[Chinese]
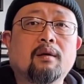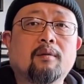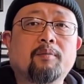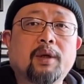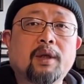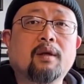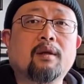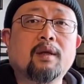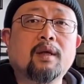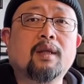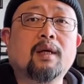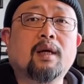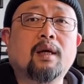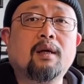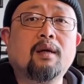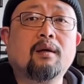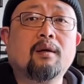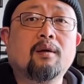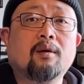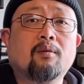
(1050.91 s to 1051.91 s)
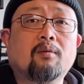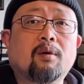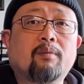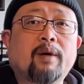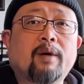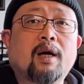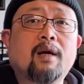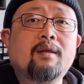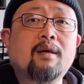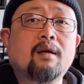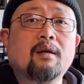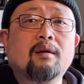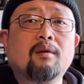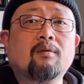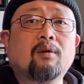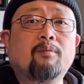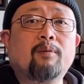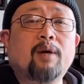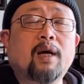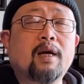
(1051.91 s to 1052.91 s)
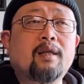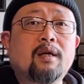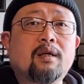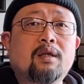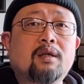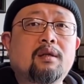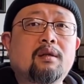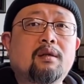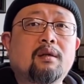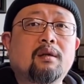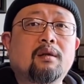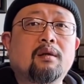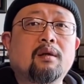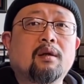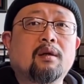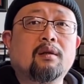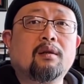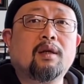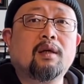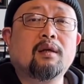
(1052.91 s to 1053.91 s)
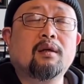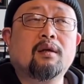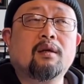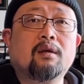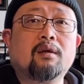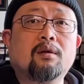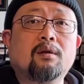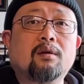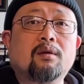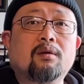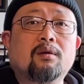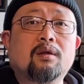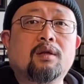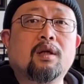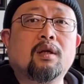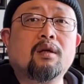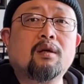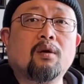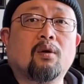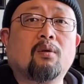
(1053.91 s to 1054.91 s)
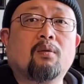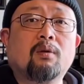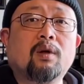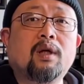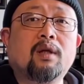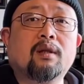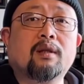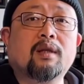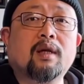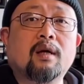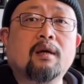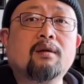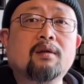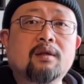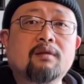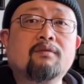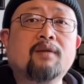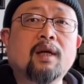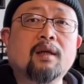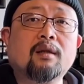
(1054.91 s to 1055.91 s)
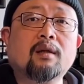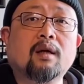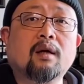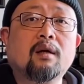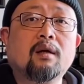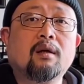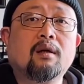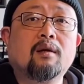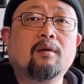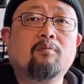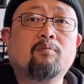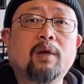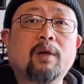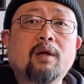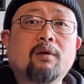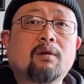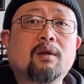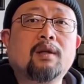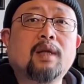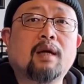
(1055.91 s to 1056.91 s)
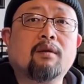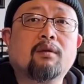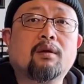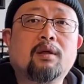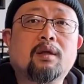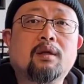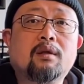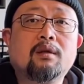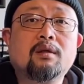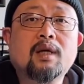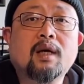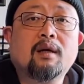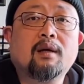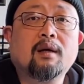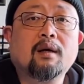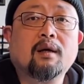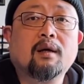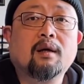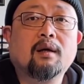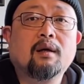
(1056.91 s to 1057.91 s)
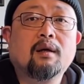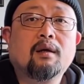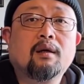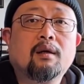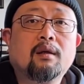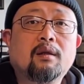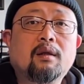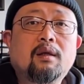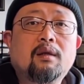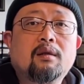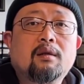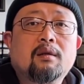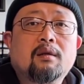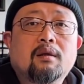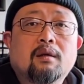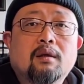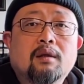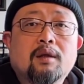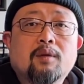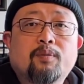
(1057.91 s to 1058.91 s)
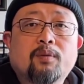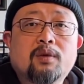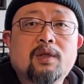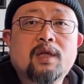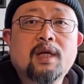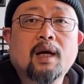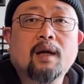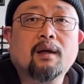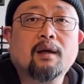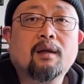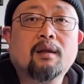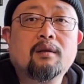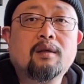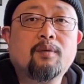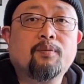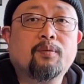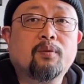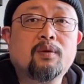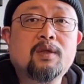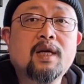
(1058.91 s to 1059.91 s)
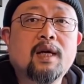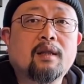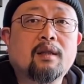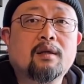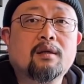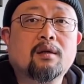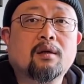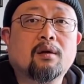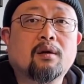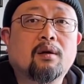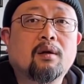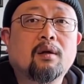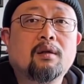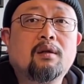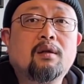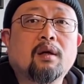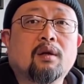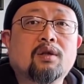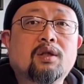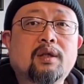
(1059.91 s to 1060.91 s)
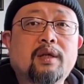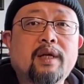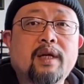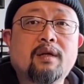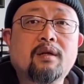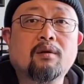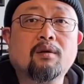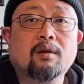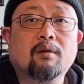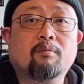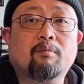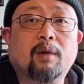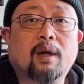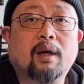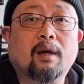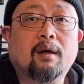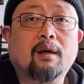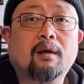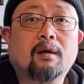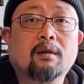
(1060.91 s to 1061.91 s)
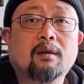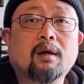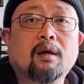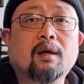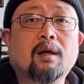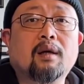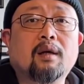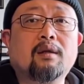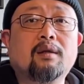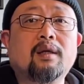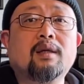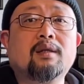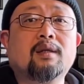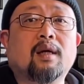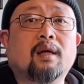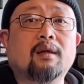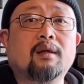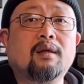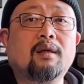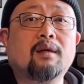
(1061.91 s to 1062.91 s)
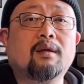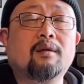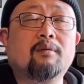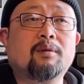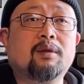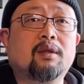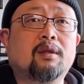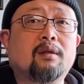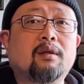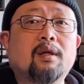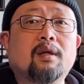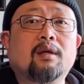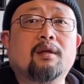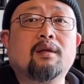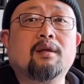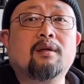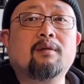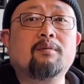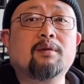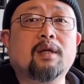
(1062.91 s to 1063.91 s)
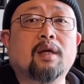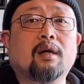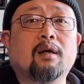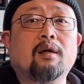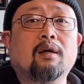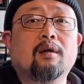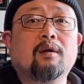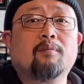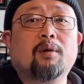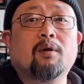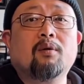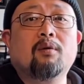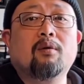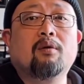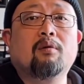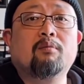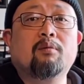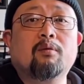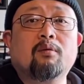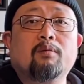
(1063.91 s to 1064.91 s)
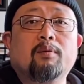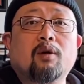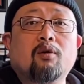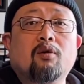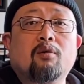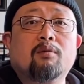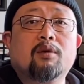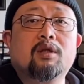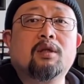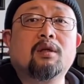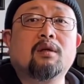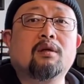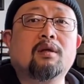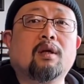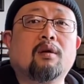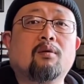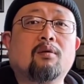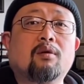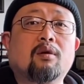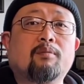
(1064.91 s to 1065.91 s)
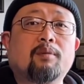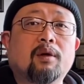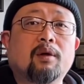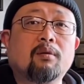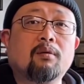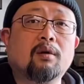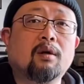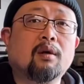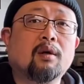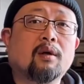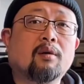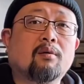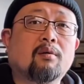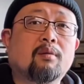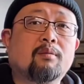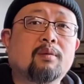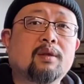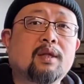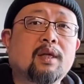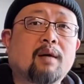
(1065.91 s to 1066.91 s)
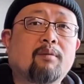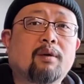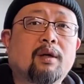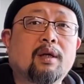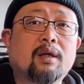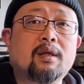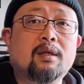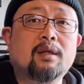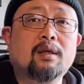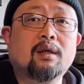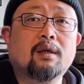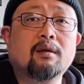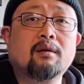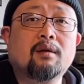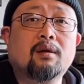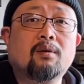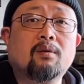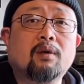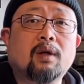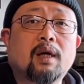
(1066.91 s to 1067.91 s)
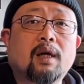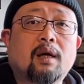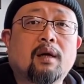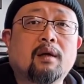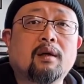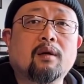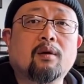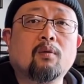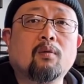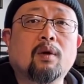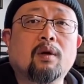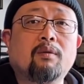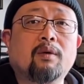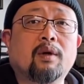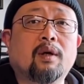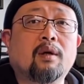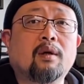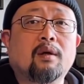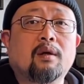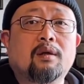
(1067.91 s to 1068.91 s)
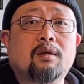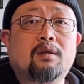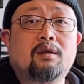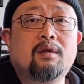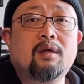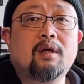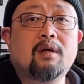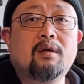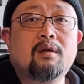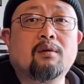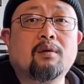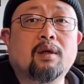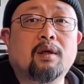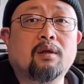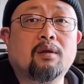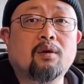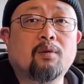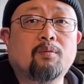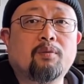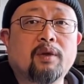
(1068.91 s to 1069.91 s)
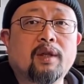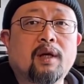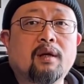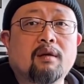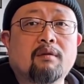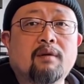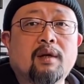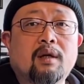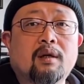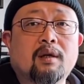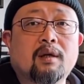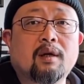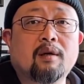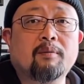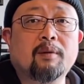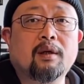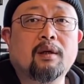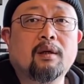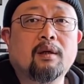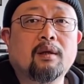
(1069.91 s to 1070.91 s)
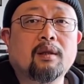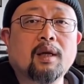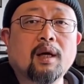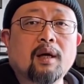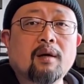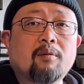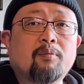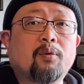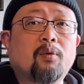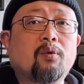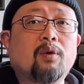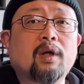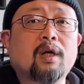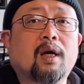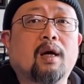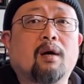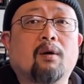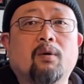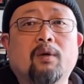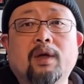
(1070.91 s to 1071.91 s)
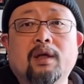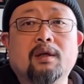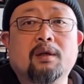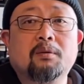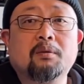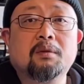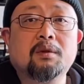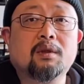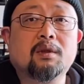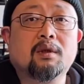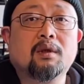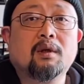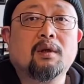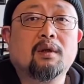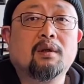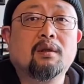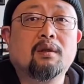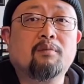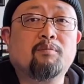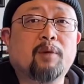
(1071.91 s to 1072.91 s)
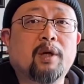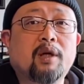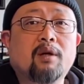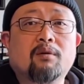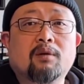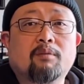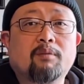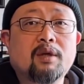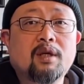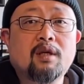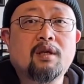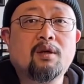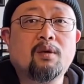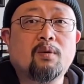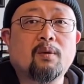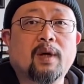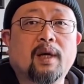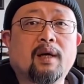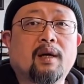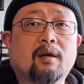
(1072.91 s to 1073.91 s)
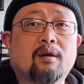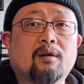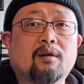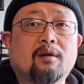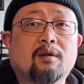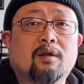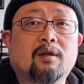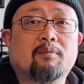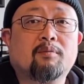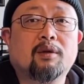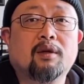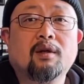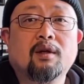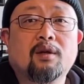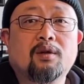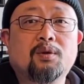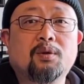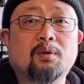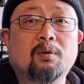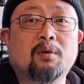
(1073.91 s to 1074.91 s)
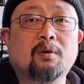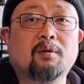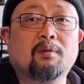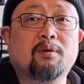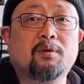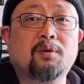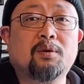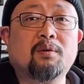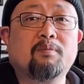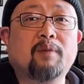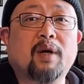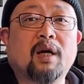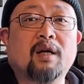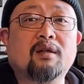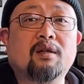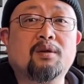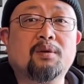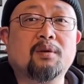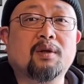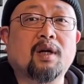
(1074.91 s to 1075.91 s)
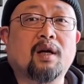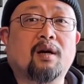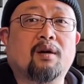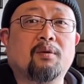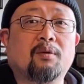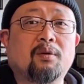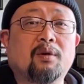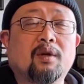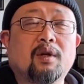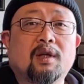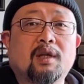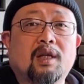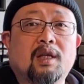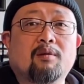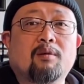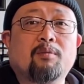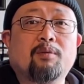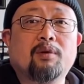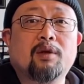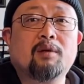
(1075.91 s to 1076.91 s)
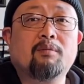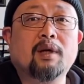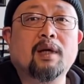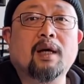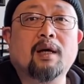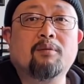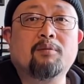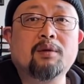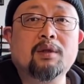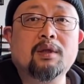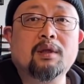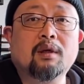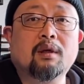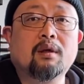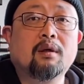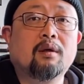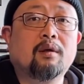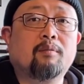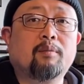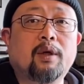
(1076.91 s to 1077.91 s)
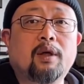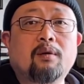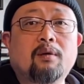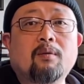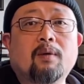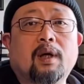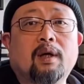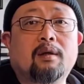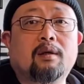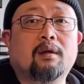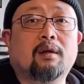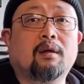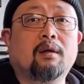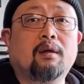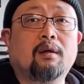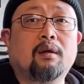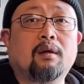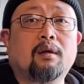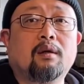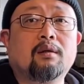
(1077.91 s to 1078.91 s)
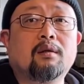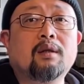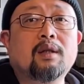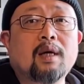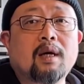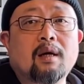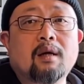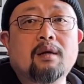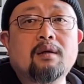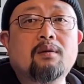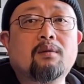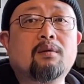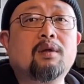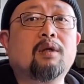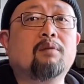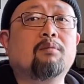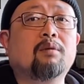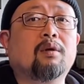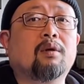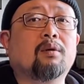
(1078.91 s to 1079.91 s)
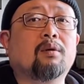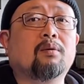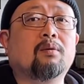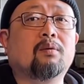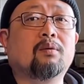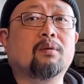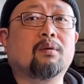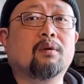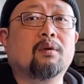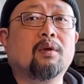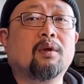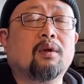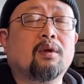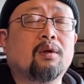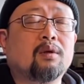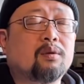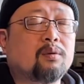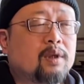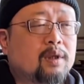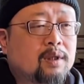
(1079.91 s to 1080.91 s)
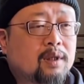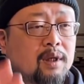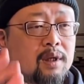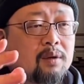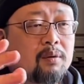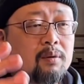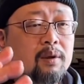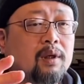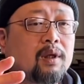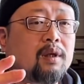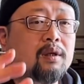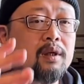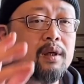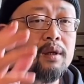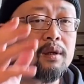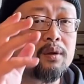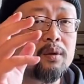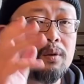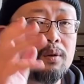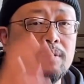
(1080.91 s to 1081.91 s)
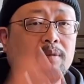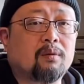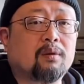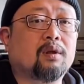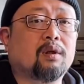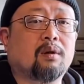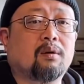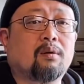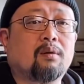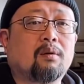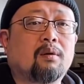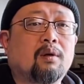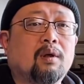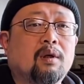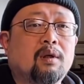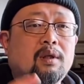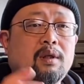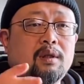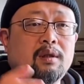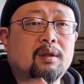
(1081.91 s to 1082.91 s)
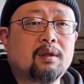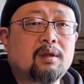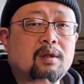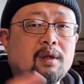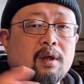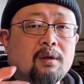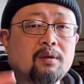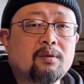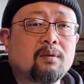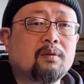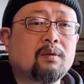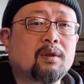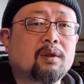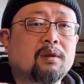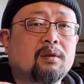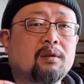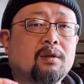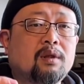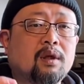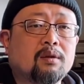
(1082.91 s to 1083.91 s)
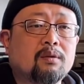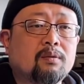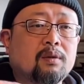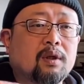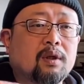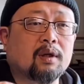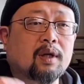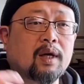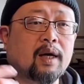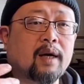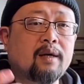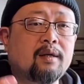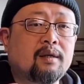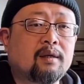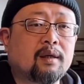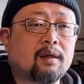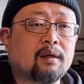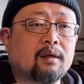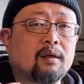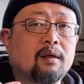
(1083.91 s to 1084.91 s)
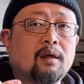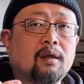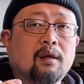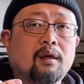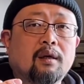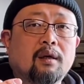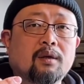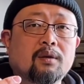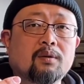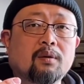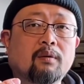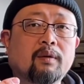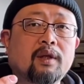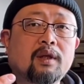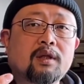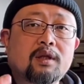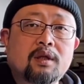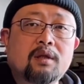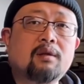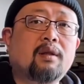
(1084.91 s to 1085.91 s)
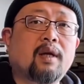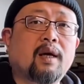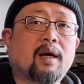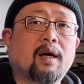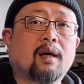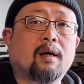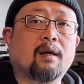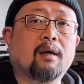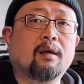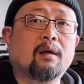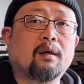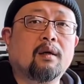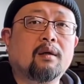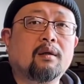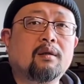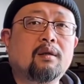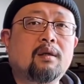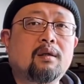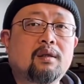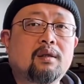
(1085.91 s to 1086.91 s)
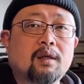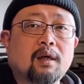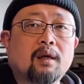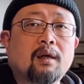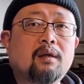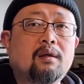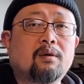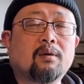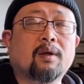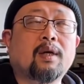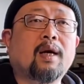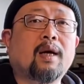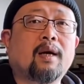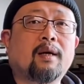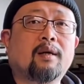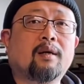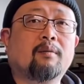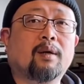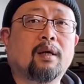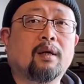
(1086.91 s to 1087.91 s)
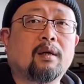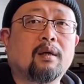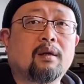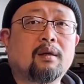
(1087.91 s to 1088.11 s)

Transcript: 配套在哪里？我们还在我们还在吃着那个人口红利的残羹剩饭呢，没有人打算真正建这个。你你不建了，你不建的时候，你到十年之后怎么办？当然了，你也想，你也这么，你也得这么想。包括我们，包括我们圣上，或者包括我们下边这些各种各样的这个官员，十年之后肯定都不在这个位置上。他们不会考虑这些东西。你没有什么议员啊，这什么去去帮你去考虑，你他妈不这么干不行，没人管这事儿。这大概就是这么个路数。所以这回他这个统筹以及江苏江苏开始这个呃所谓的试点，你将来你就看着吧。